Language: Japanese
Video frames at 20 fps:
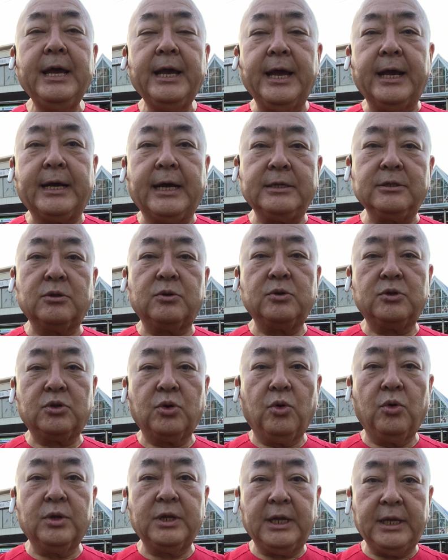え家族
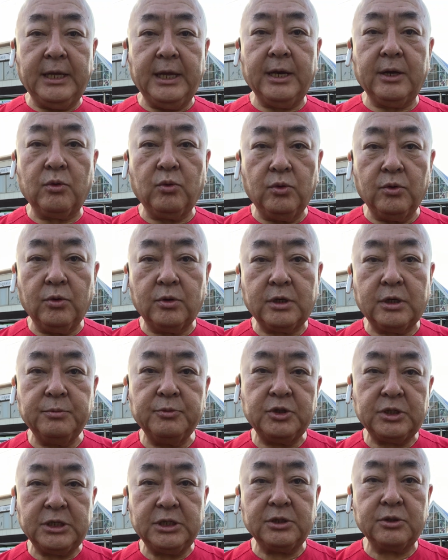総出でこの
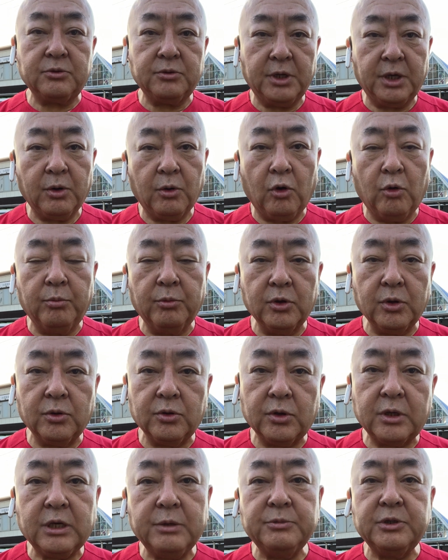キムチ作り、本物
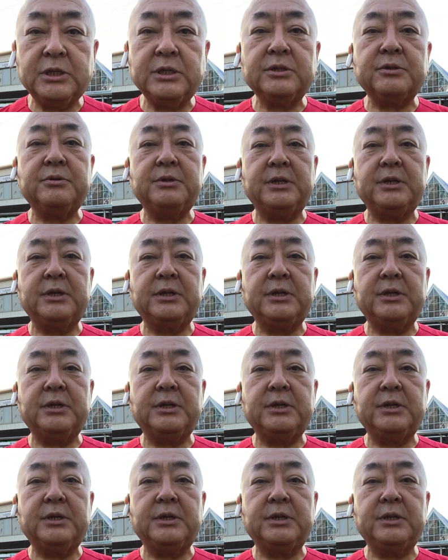のキムチ作